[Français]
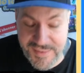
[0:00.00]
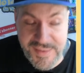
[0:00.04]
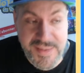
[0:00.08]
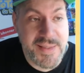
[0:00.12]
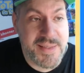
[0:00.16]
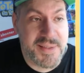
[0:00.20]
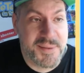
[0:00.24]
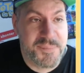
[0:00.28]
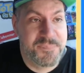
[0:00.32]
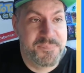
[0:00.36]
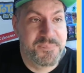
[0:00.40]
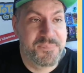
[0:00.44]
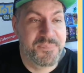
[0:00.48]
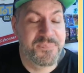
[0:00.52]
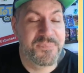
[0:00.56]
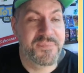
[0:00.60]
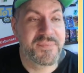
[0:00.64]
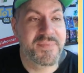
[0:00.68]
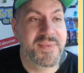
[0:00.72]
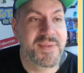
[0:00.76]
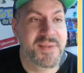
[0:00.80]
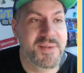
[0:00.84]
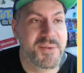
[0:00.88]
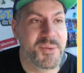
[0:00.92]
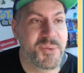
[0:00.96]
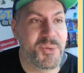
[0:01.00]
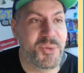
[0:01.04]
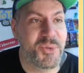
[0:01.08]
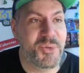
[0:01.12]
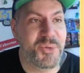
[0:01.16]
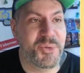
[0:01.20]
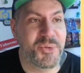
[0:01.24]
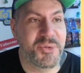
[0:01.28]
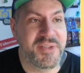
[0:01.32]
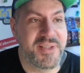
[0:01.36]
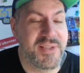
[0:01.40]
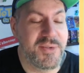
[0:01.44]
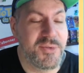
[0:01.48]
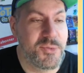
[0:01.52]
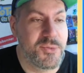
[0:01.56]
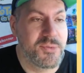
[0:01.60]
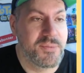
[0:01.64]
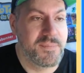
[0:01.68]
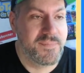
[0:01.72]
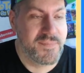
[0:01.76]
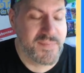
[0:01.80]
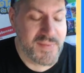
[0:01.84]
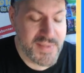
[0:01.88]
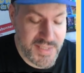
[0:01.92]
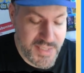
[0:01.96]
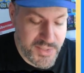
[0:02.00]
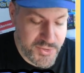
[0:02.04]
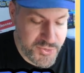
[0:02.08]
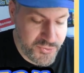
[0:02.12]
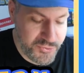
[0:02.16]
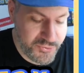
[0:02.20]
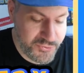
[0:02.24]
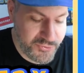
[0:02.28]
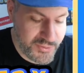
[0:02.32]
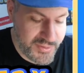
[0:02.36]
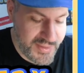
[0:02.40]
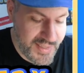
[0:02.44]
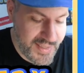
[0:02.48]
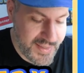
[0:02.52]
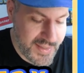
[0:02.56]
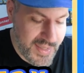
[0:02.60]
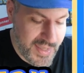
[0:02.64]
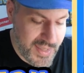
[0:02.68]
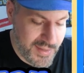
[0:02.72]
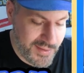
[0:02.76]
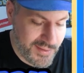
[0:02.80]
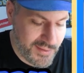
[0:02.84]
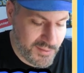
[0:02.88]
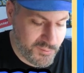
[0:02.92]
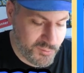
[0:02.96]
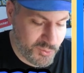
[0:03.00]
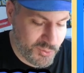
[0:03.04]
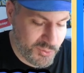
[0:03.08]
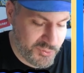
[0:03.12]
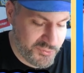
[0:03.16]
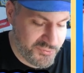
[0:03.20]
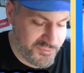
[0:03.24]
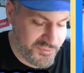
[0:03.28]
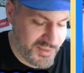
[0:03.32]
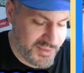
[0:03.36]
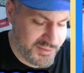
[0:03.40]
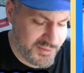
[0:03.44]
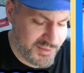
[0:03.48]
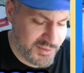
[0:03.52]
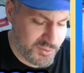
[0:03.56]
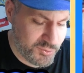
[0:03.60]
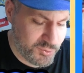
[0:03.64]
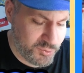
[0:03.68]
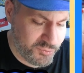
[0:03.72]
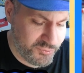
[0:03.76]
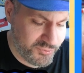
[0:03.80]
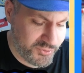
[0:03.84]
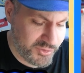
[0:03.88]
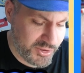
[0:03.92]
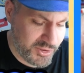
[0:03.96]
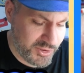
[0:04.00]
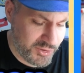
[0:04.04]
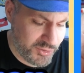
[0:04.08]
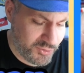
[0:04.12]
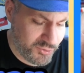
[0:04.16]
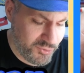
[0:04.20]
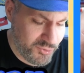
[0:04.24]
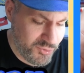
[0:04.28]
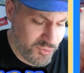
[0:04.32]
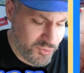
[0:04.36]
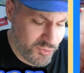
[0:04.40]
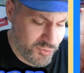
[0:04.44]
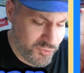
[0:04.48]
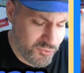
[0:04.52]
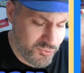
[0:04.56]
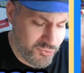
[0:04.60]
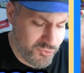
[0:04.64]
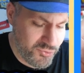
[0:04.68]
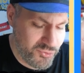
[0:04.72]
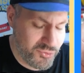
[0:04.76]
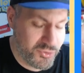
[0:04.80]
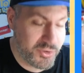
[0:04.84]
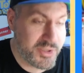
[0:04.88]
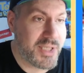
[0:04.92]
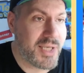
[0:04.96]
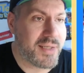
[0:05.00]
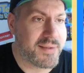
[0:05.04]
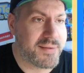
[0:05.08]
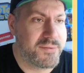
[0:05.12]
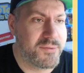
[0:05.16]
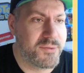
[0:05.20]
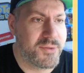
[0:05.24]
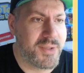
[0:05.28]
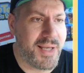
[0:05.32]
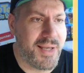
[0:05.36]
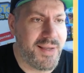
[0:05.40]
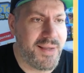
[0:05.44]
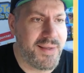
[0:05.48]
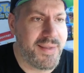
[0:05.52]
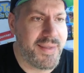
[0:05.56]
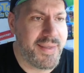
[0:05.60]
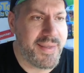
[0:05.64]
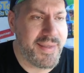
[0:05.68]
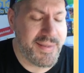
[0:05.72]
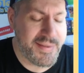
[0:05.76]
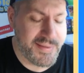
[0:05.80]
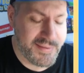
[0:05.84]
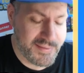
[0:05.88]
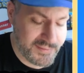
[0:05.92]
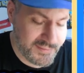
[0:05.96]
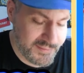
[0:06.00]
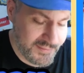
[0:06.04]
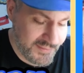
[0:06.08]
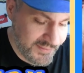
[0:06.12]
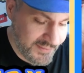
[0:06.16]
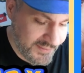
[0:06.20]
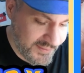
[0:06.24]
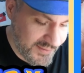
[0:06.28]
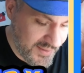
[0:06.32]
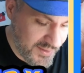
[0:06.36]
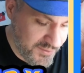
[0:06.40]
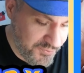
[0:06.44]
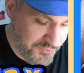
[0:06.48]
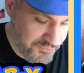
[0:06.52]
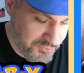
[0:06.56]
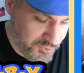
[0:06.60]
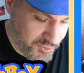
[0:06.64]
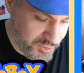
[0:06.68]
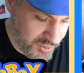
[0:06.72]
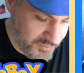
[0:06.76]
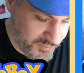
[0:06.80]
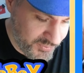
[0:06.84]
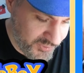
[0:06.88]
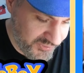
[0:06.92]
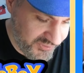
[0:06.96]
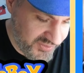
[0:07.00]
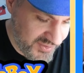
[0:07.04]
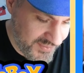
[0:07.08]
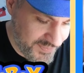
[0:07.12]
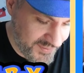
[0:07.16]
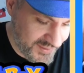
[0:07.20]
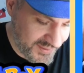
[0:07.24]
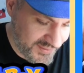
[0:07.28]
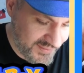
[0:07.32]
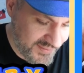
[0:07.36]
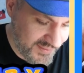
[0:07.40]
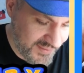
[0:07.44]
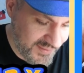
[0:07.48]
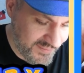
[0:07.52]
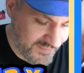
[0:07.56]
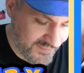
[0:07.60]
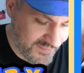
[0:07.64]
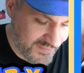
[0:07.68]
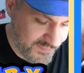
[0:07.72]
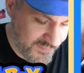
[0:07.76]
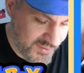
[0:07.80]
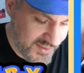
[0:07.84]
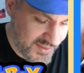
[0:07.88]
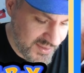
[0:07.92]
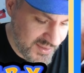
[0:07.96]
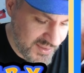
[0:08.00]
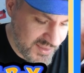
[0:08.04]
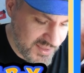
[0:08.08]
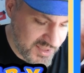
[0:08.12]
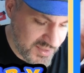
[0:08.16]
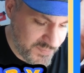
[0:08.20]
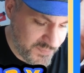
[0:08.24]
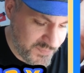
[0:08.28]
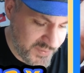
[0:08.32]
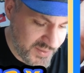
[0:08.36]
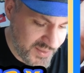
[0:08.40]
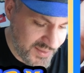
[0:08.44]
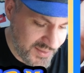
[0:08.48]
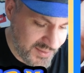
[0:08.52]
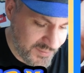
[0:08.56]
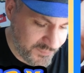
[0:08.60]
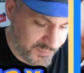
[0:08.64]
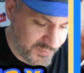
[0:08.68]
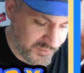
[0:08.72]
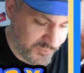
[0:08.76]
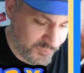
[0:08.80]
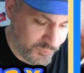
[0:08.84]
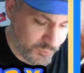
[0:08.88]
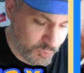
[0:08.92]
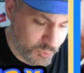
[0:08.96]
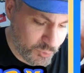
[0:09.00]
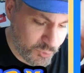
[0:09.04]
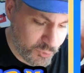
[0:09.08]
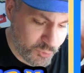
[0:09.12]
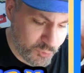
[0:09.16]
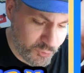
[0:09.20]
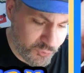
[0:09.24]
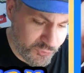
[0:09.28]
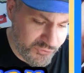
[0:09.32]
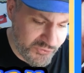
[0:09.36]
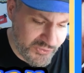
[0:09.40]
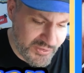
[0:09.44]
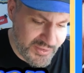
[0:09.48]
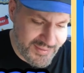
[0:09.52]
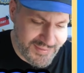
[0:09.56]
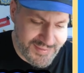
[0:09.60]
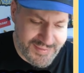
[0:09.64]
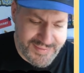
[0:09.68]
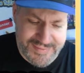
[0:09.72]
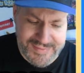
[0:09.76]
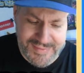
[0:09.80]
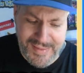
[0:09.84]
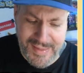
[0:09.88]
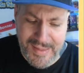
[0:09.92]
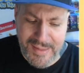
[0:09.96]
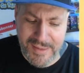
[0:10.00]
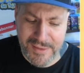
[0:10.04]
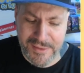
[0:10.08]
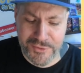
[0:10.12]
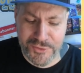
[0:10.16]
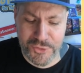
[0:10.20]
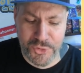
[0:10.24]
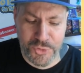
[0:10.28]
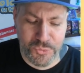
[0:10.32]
Allez, on continue. Et juste derrière, on va découvrir une carte AR. Et vu comment c'est parti, les amis, j'ai bien l'impression que c'était tard.